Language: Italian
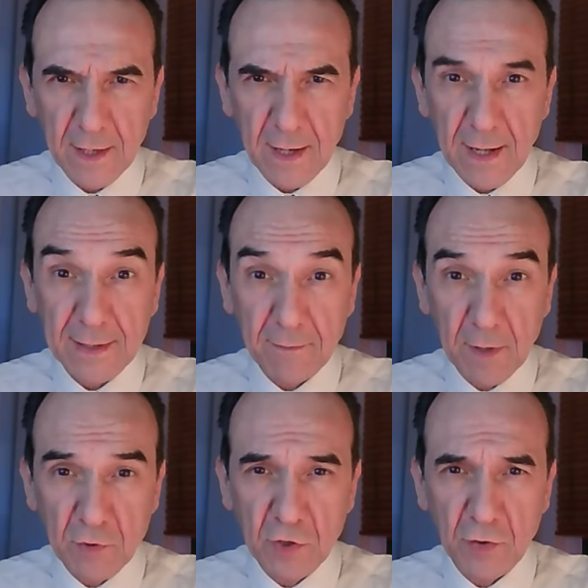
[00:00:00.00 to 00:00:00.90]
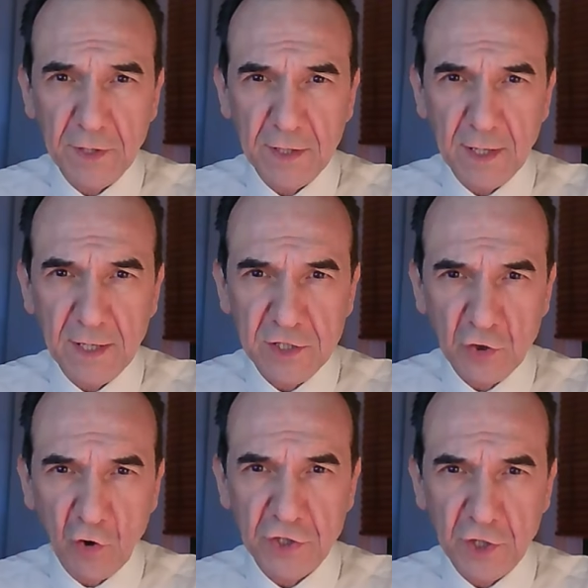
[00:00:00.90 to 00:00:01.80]
La diminuzione degli
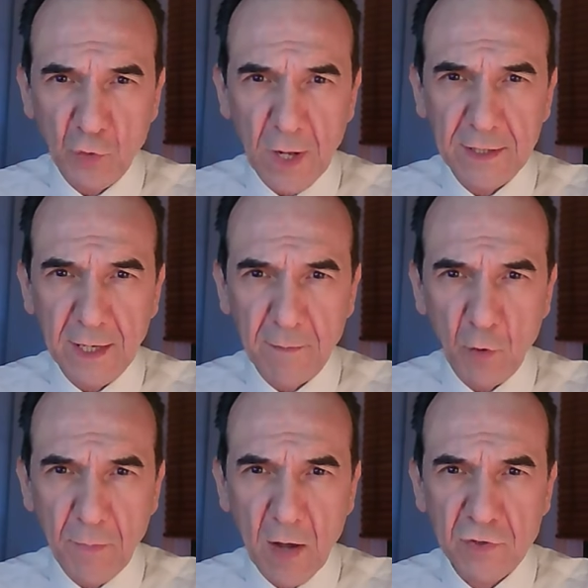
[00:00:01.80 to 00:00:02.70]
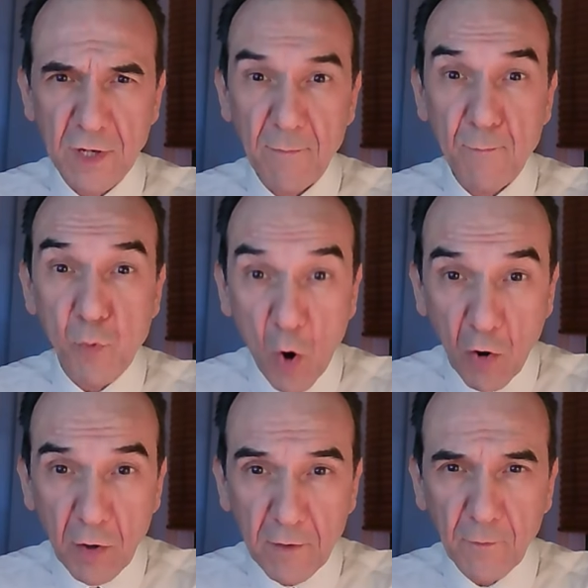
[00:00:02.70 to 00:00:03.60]
estrogeni durante la menopausa può
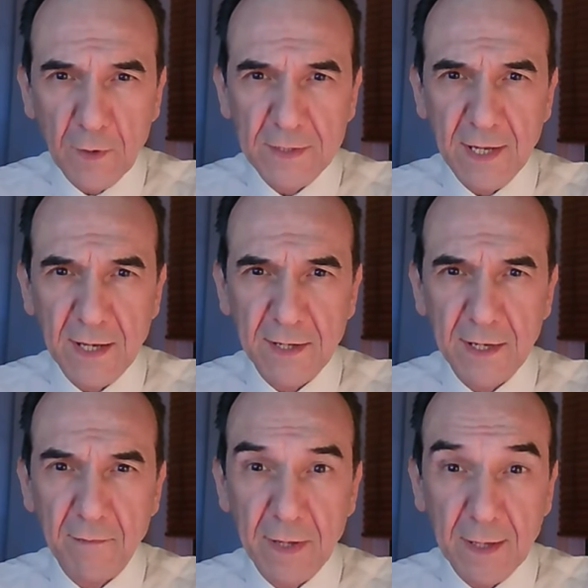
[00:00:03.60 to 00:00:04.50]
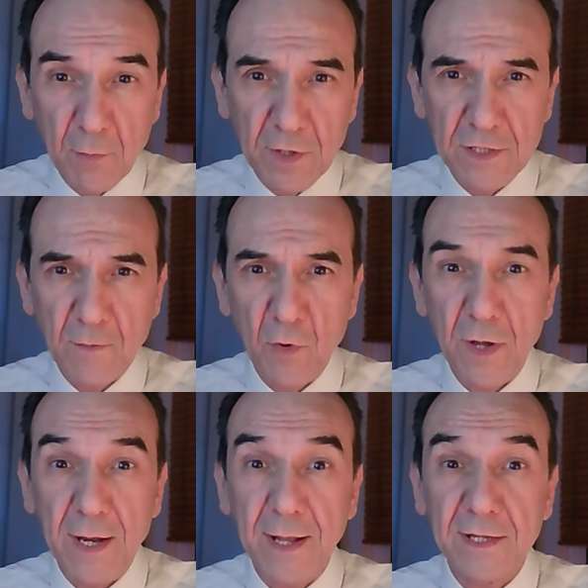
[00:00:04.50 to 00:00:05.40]
influenzare il metabolismo
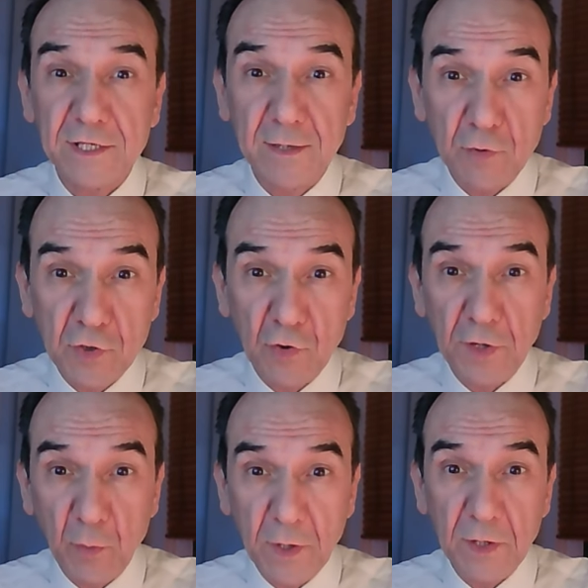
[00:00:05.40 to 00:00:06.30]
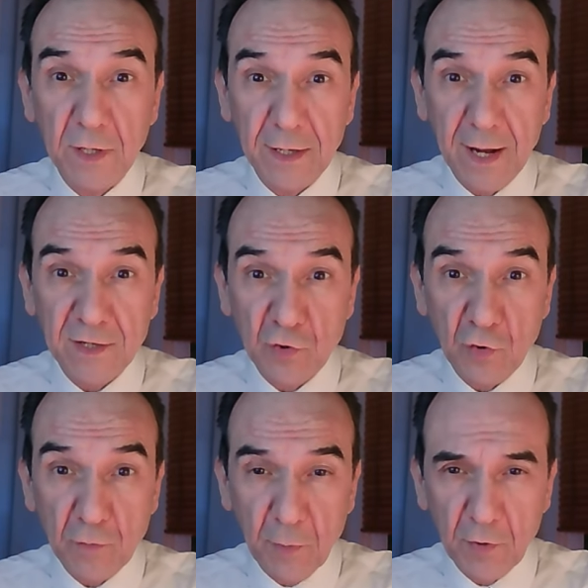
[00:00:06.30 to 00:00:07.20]
e la distribuzione quindi del grasso
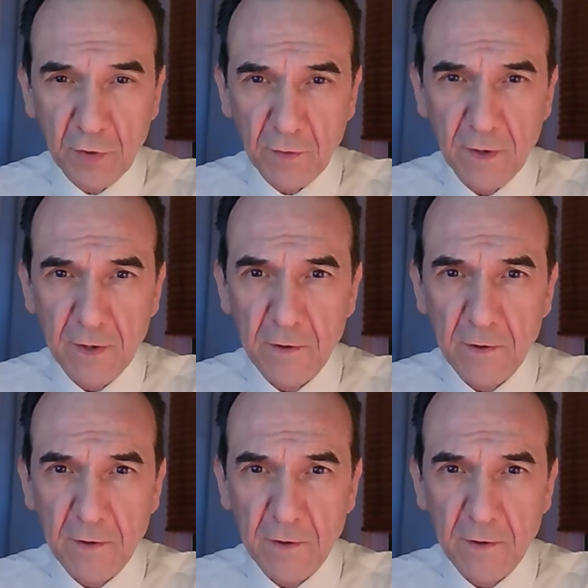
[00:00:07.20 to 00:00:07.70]
corporeo,